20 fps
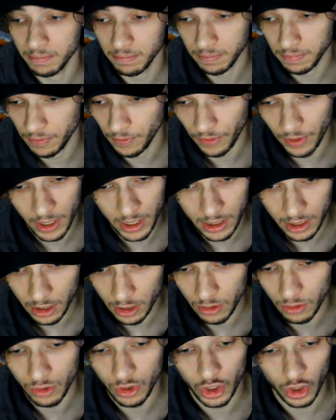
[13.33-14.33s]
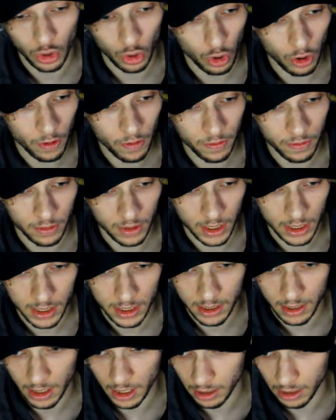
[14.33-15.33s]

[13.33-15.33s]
Fiz isso de novo esse